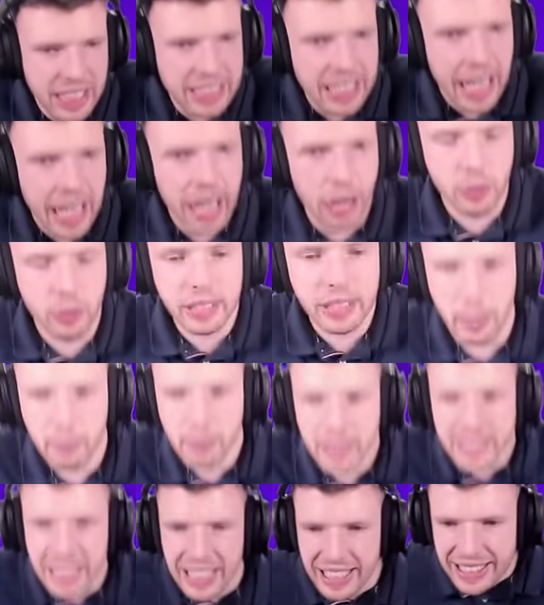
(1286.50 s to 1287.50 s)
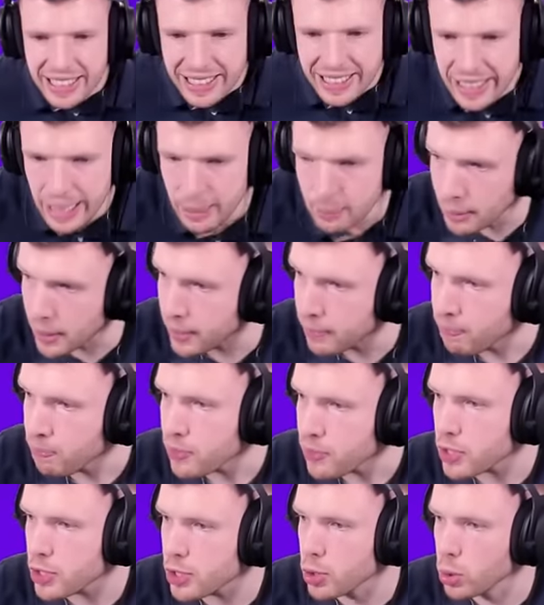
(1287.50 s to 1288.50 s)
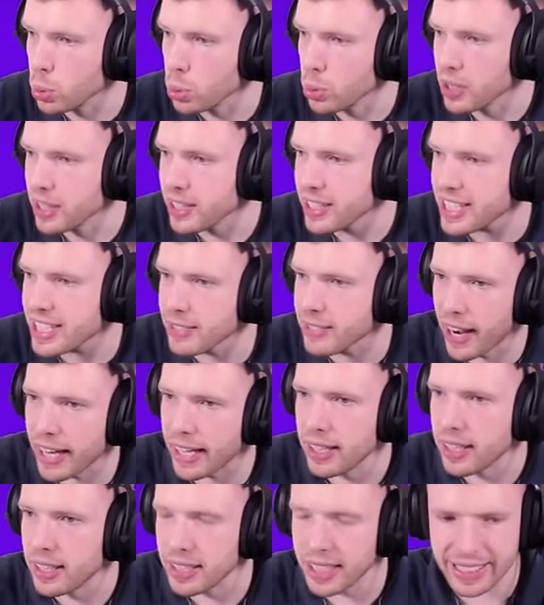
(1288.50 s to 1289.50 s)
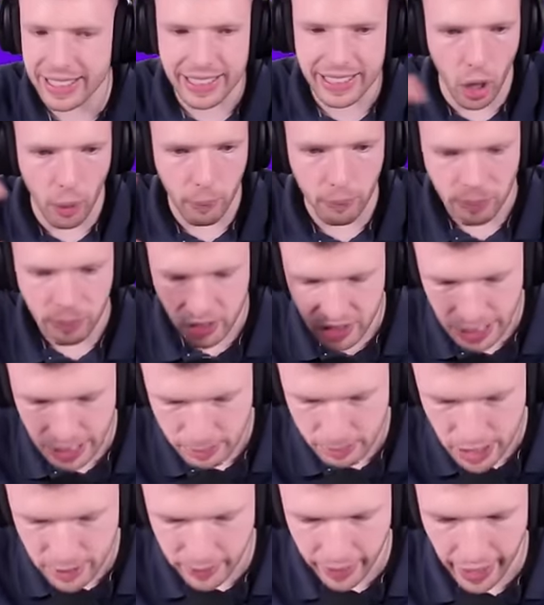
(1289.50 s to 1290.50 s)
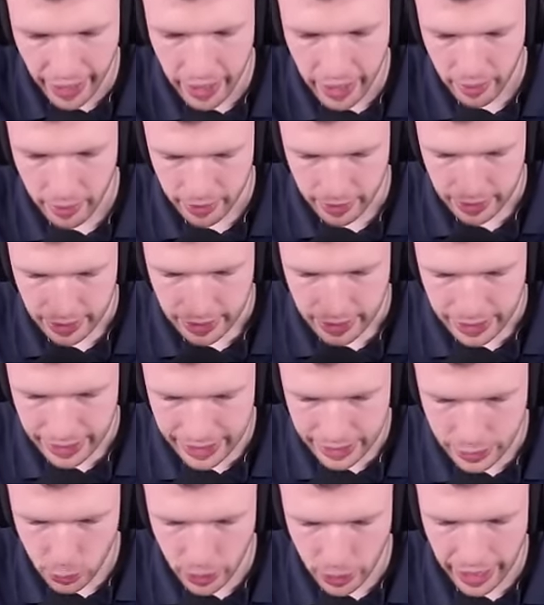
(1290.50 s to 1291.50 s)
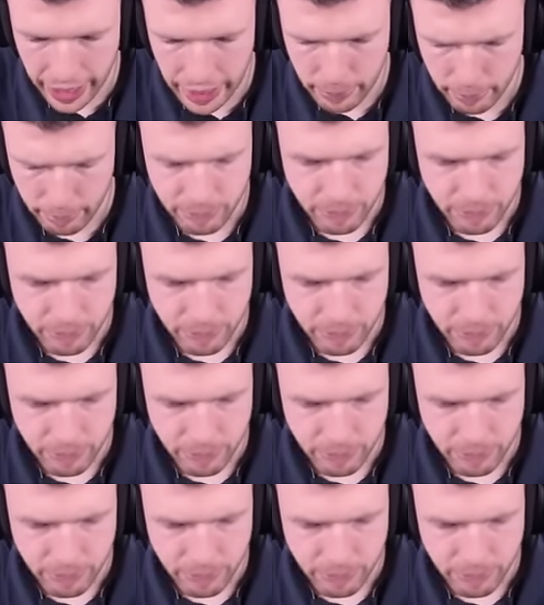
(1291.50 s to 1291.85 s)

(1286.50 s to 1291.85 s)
da und damit 7 zu 2. Let's go. 7 zu 2 ist okay.